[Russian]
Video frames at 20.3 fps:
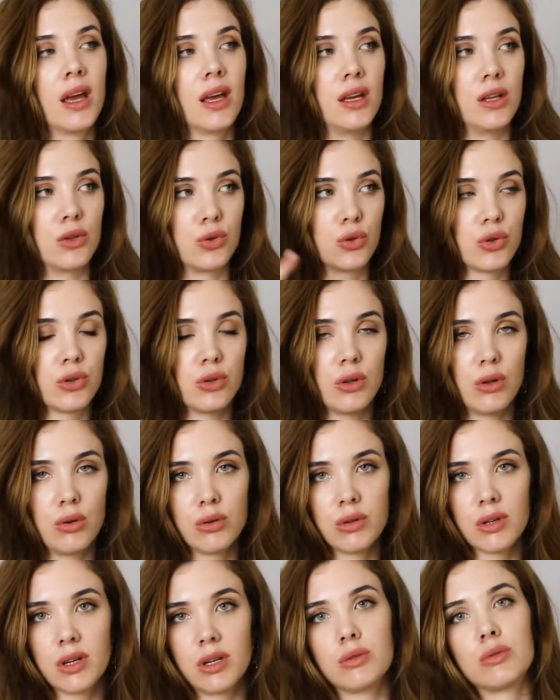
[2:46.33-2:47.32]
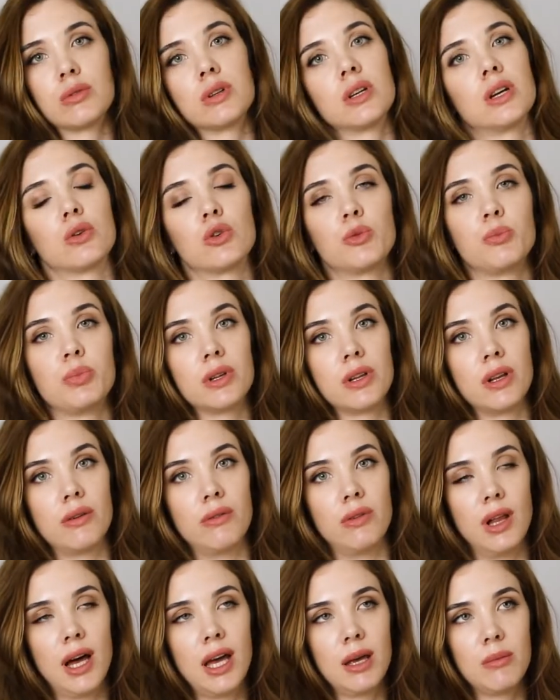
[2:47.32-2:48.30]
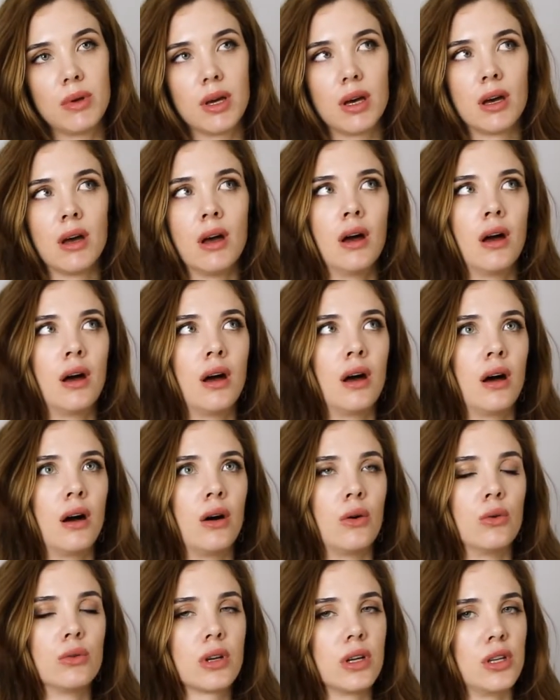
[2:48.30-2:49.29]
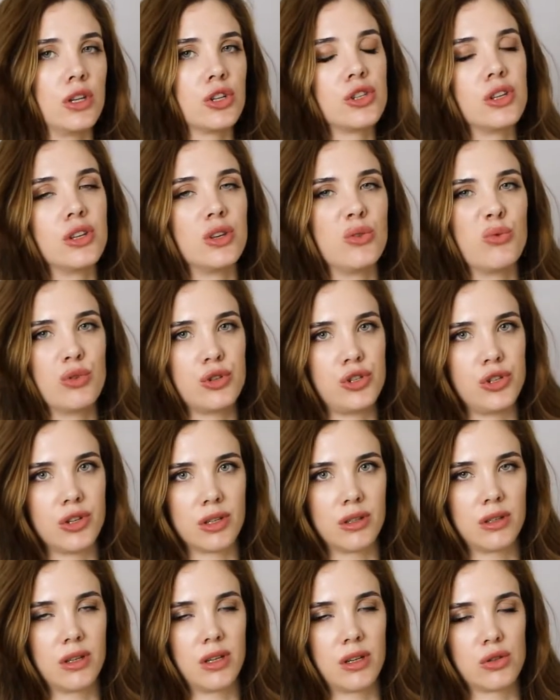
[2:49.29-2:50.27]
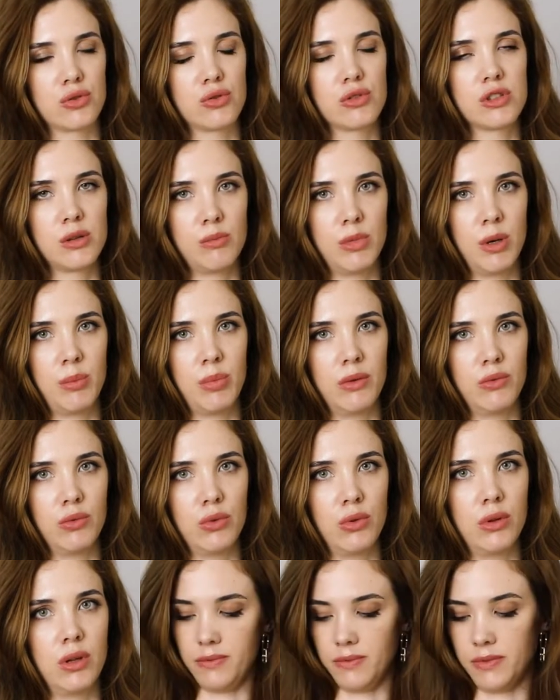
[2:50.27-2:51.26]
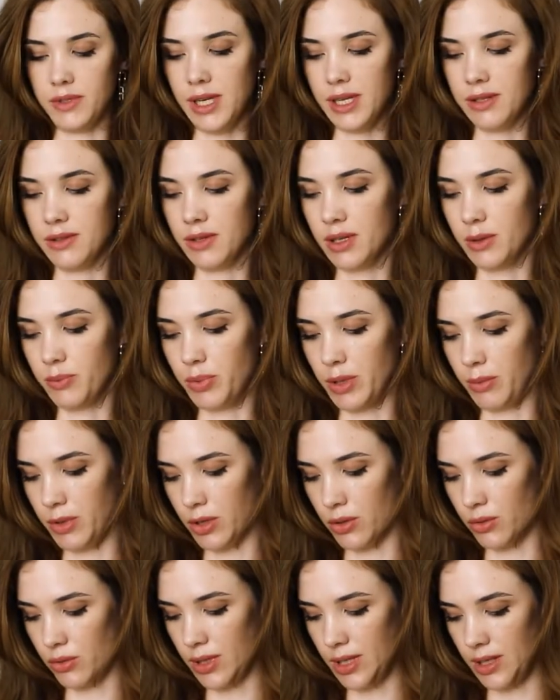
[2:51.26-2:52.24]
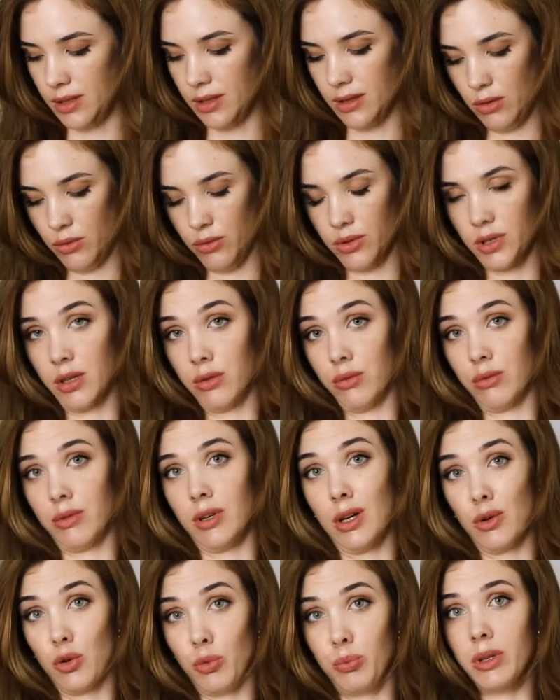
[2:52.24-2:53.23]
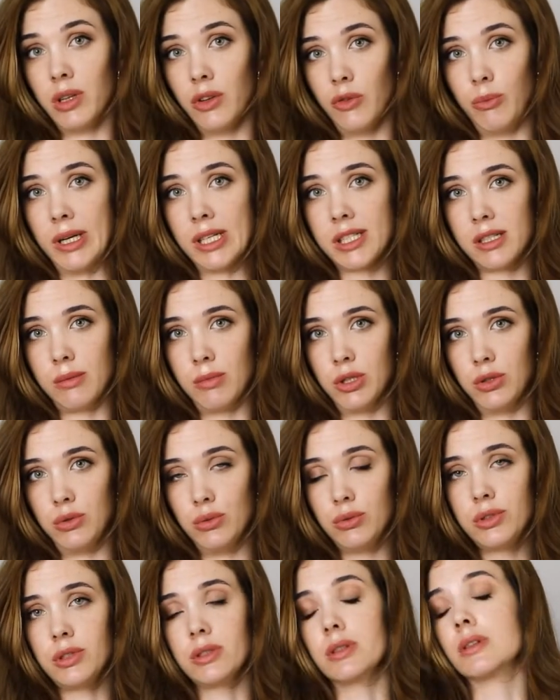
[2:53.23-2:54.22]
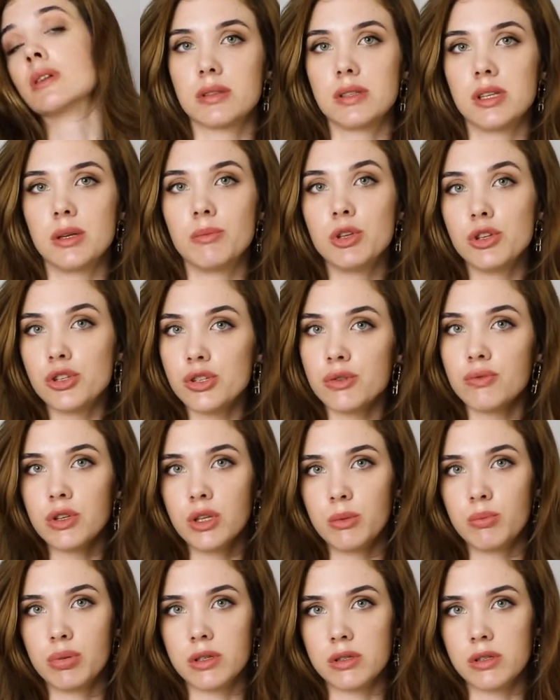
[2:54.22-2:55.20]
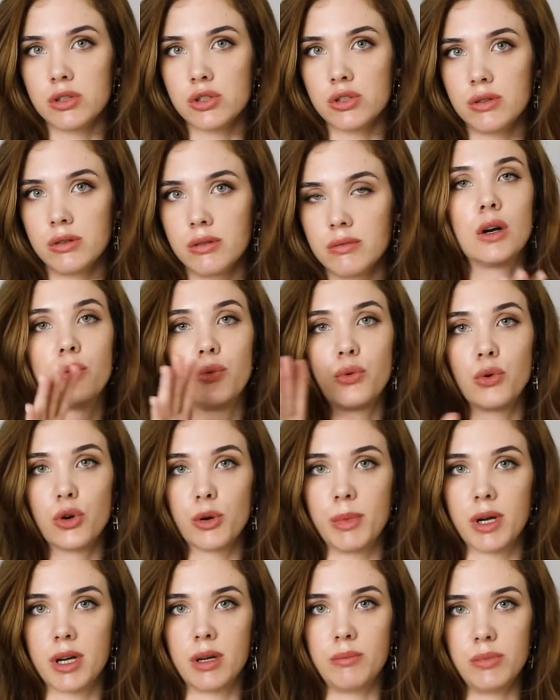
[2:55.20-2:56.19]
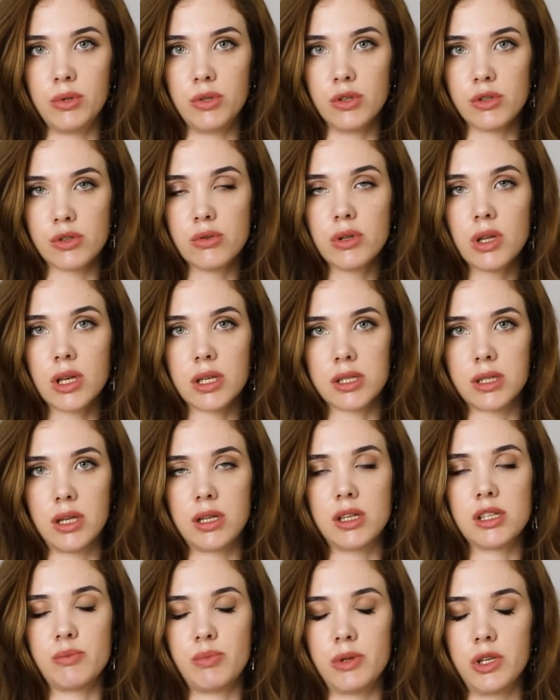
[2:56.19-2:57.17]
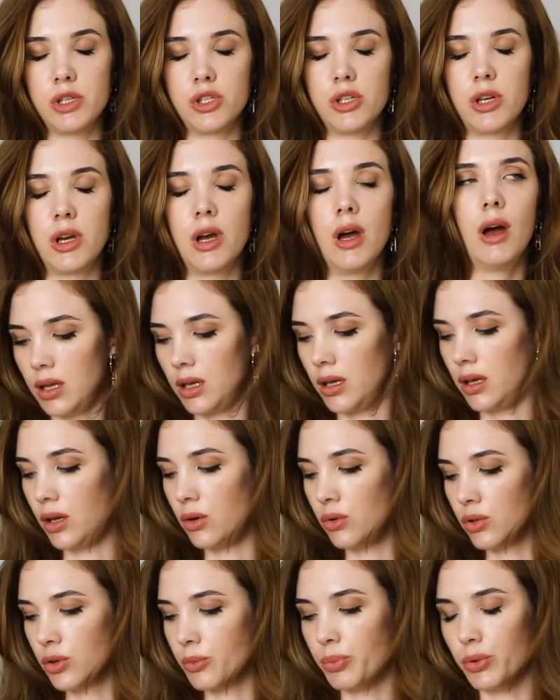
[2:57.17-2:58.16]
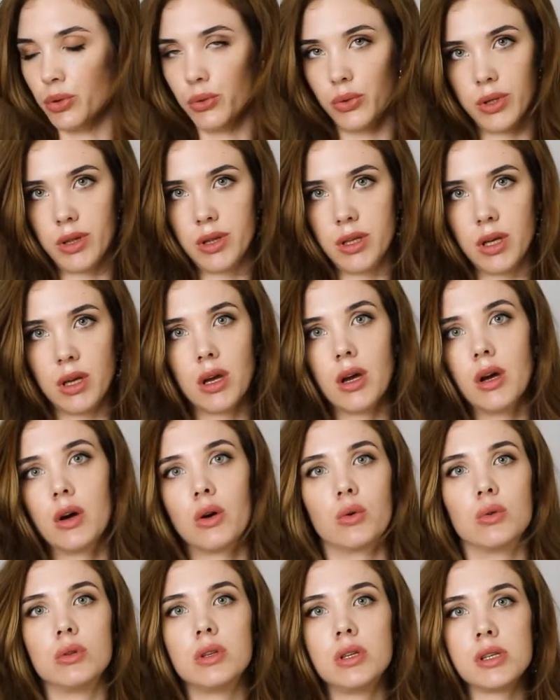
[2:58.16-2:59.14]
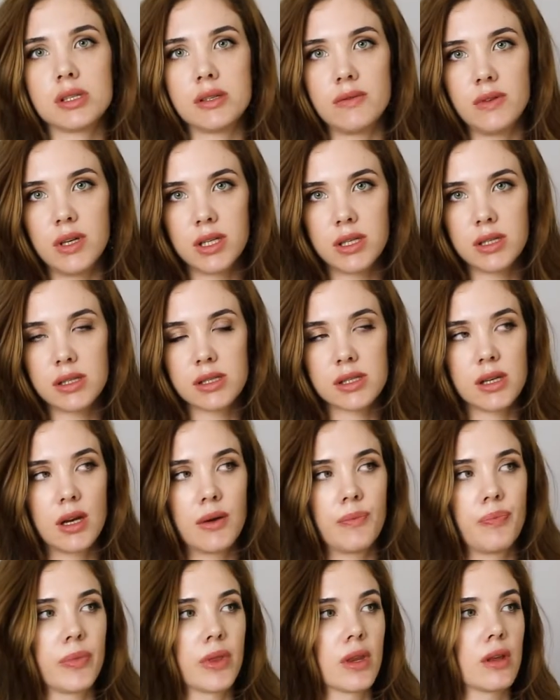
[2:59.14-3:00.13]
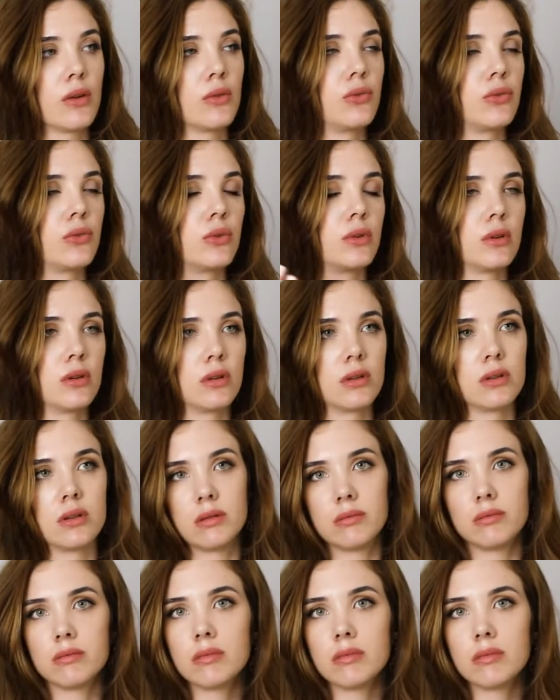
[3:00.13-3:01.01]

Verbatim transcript: И тот лен, который я купила в Лайме, он, конечно, не очень хорошо себя повел. Взять, к примеру, этот лен, который я купила в Массимо Дути, с ним ничего не произошло. Форма комбинезона осталась прежней. И лен плотный, он не светится, в